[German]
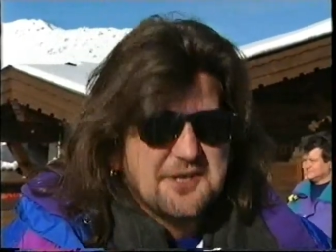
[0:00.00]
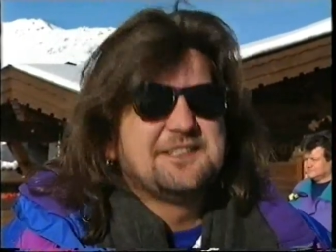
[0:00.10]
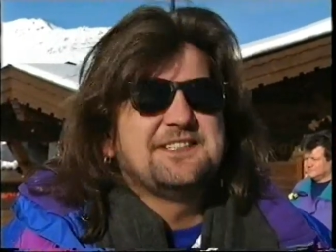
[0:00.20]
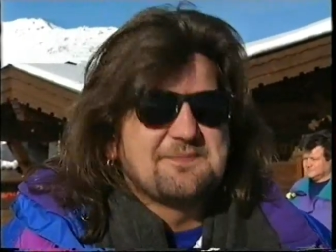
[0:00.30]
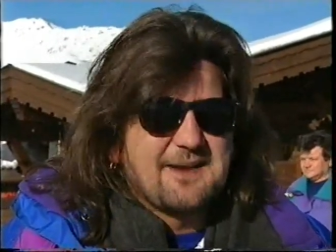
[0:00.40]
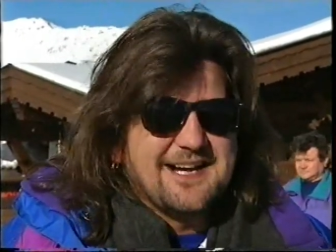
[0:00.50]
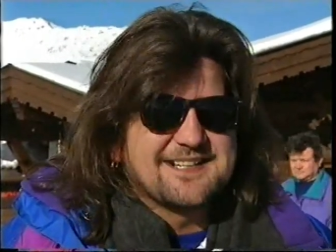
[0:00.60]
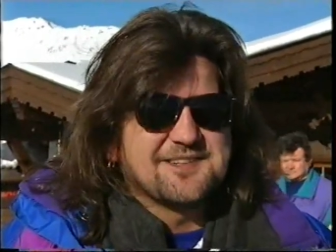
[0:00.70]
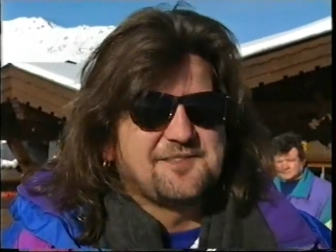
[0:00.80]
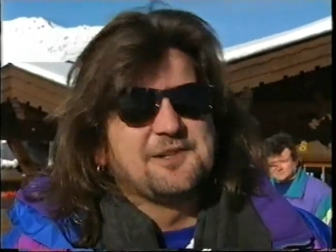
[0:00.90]
die sie
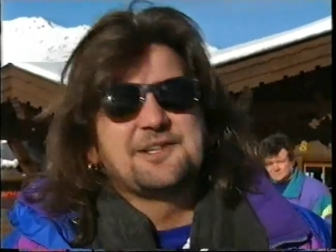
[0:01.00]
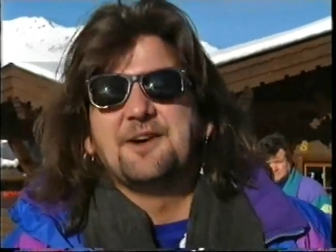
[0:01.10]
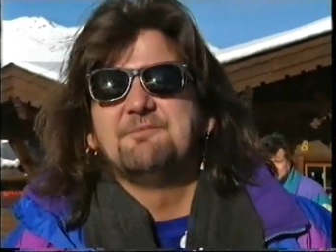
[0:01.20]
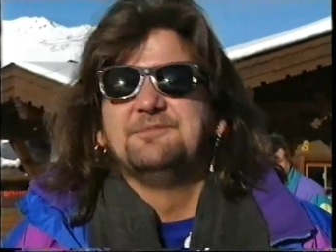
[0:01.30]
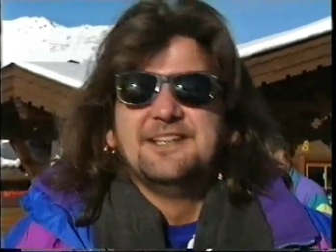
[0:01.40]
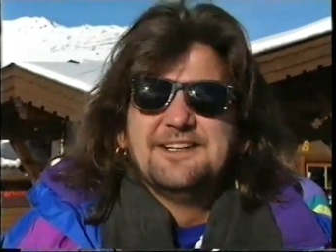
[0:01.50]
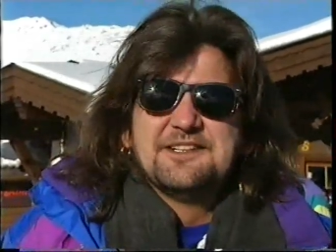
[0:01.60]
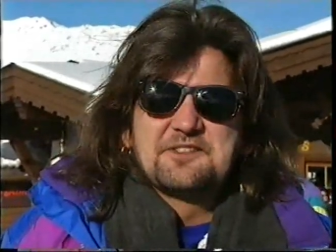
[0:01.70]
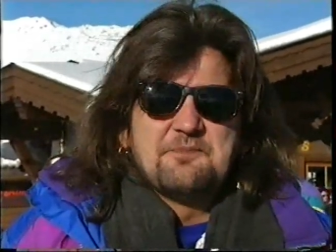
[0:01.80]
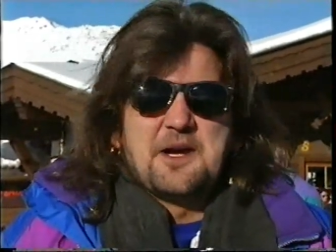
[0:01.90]
bereits erfüllt haben.
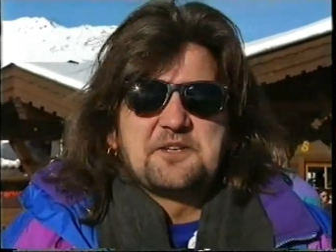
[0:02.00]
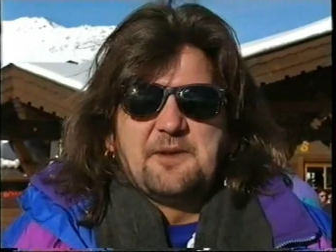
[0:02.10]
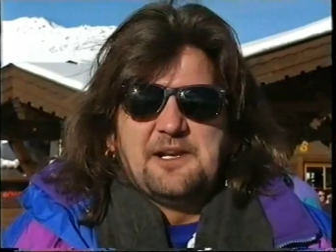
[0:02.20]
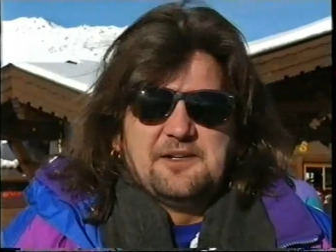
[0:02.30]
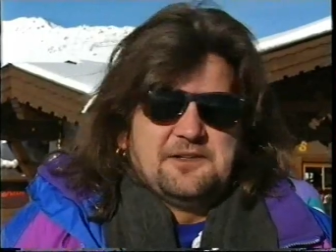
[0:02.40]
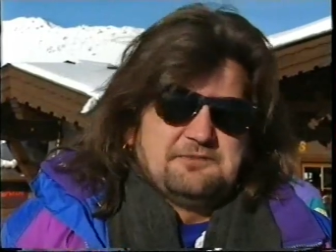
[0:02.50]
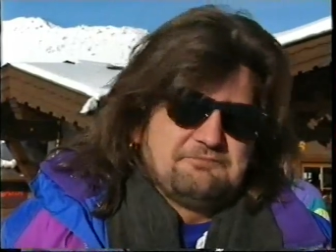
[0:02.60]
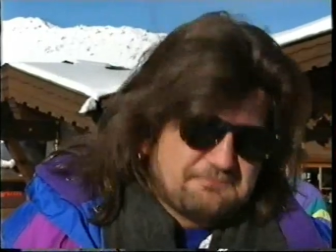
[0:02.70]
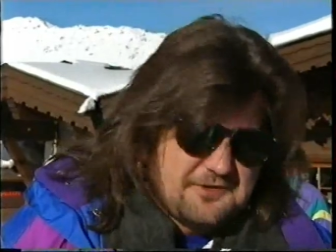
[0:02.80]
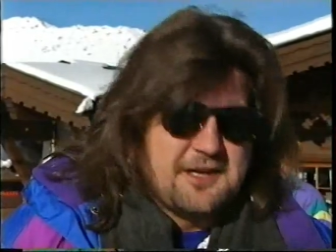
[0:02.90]
Zum Beispiel
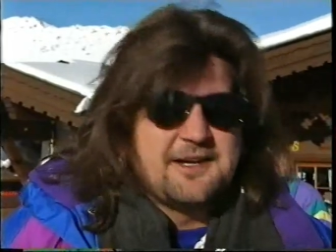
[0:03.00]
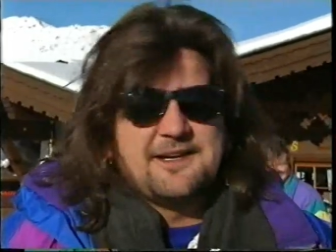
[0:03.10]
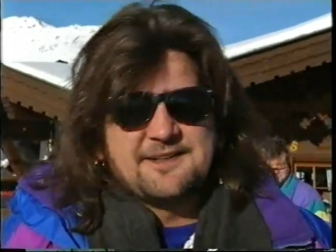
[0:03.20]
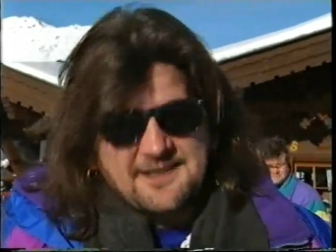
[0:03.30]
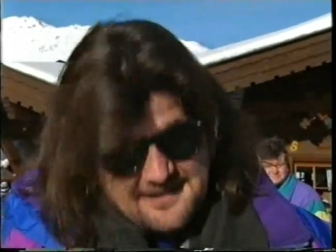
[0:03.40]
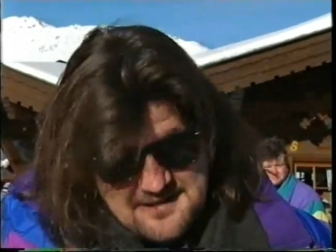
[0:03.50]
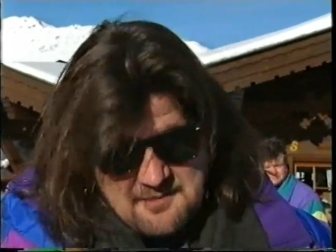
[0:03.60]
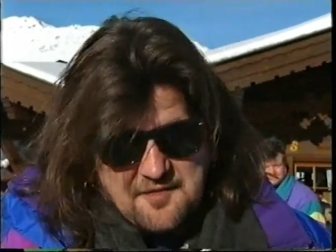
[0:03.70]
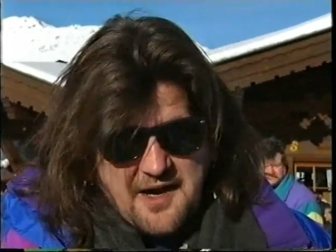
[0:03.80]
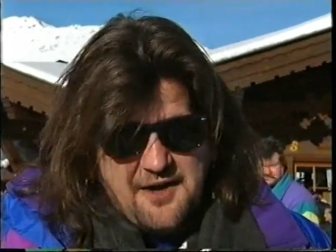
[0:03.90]
äh, eine liebe
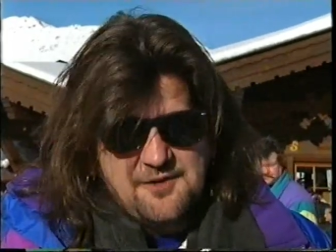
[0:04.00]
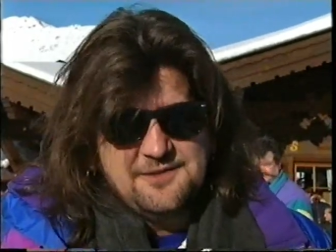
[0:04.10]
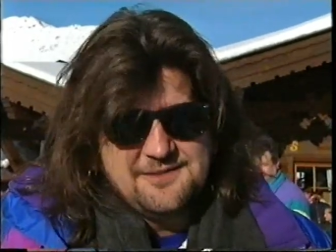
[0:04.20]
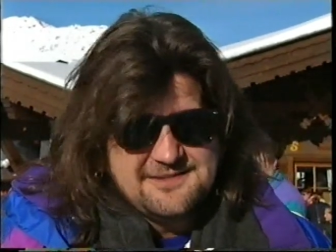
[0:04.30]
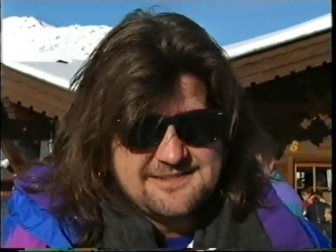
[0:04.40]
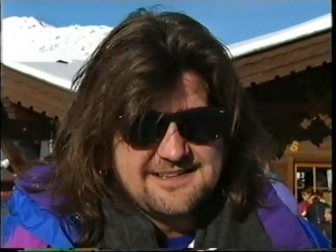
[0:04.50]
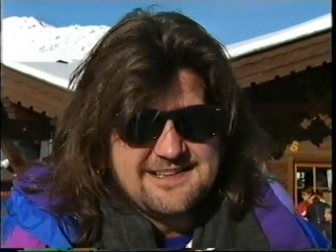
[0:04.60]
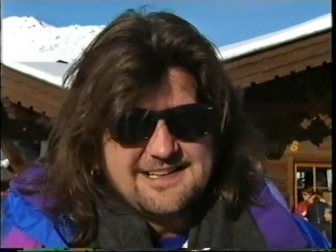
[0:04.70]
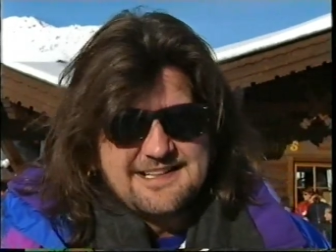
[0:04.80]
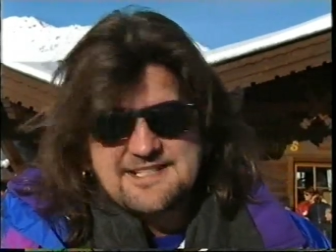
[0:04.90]
Frau,
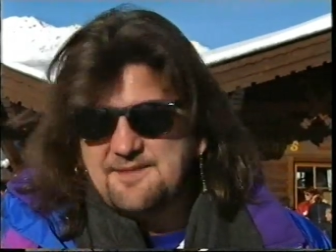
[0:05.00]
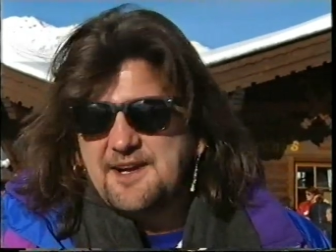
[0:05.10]
zwei